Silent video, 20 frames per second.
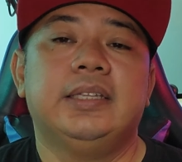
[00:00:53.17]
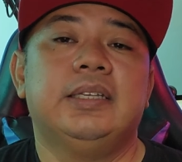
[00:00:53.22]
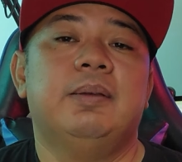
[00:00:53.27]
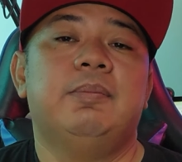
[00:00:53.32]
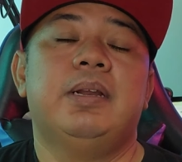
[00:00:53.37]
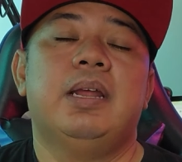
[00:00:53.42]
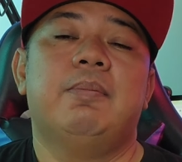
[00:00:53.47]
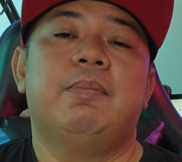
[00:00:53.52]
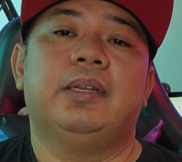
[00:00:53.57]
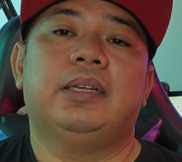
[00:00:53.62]
hanya
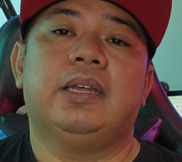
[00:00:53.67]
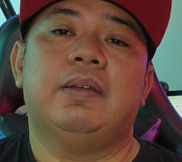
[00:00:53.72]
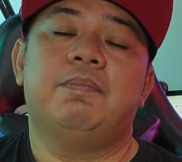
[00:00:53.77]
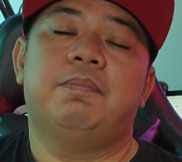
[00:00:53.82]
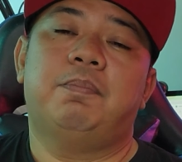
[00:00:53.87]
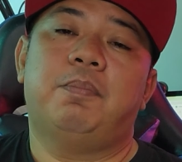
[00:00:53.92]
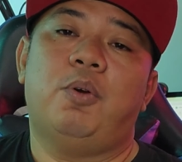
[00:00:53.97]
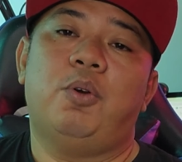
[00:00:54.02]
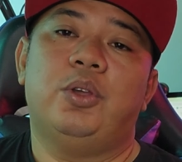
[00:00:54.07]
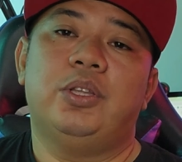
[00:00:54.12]

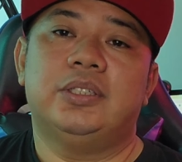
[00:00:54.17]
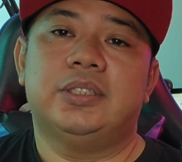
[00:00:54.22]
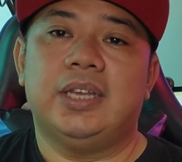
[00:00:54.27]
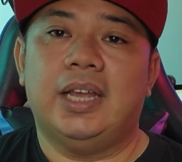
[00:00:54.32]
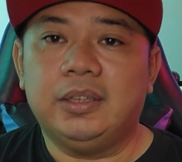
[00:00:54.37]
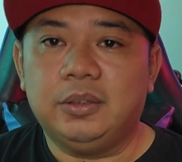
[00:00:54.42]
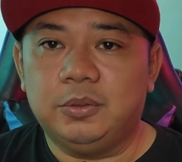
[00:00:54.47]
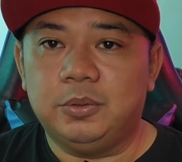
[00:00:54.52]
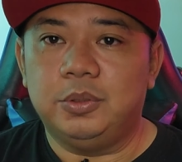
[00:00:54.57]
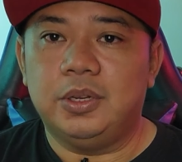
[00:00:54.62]
mendapatkan poin
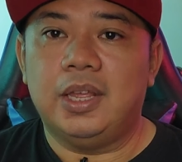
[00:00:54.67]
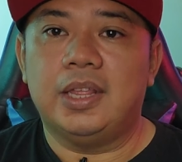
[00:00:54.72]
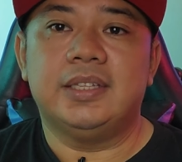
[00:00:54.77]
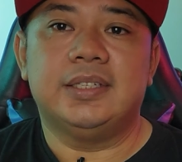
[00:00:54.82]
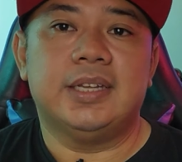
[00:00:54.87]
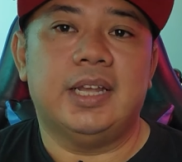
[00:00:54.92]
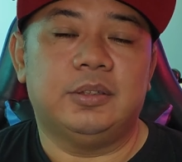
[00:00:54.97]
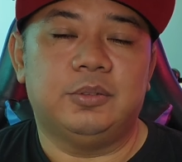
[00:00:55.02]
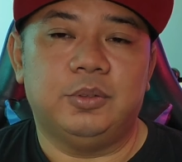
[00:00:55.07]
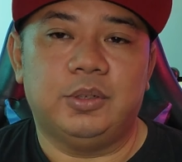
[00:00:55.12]
satu
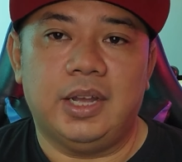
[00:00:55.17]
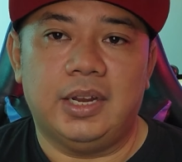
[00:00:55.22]
dari satu